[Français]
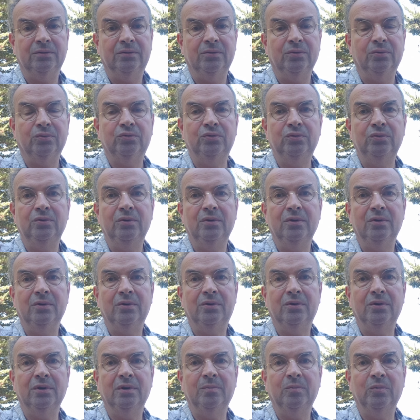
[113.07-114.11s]
conjugue
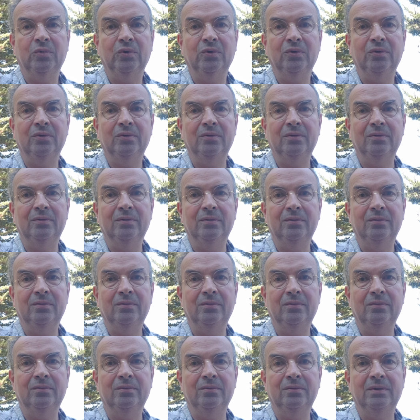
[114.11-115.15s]
comme
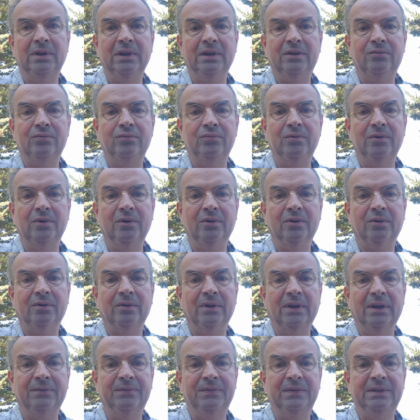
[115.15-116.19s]
euh, les
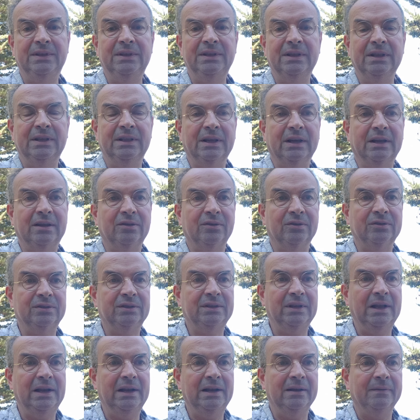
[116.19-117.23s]
couleurs infinies d'un
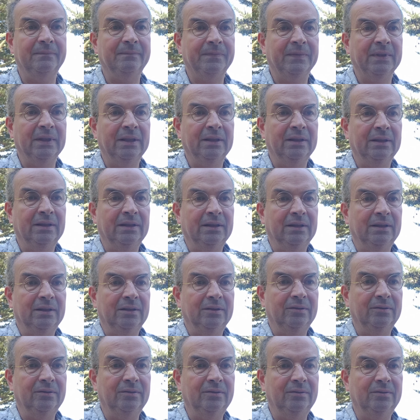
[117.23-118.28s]
arc-en-ciel.
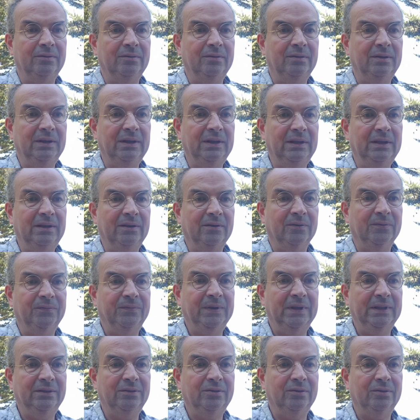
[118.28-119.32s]
Euh, et en
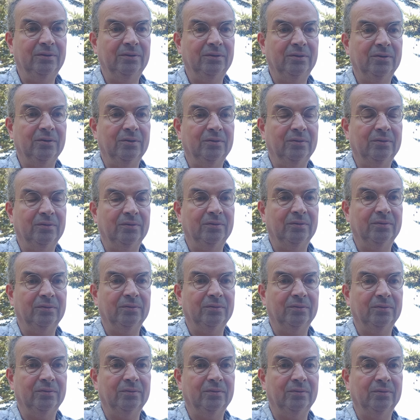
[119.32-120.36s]
fait,
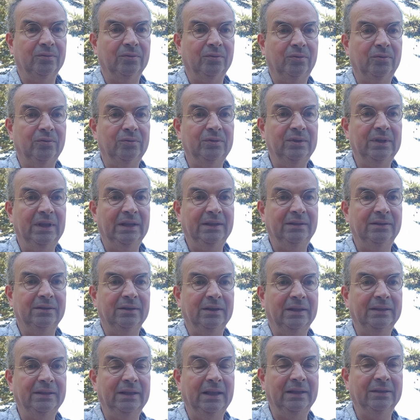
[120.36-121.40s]
quand on connecte
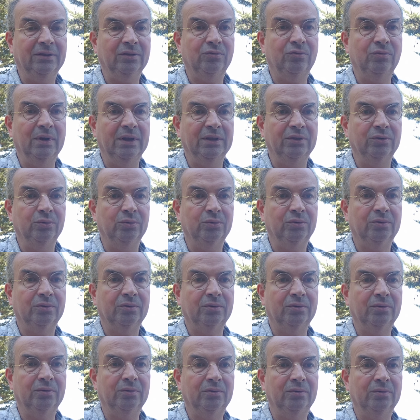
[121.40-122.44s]
un être ou un
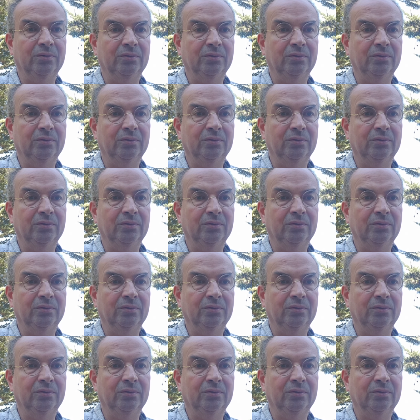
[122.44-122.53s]
autre,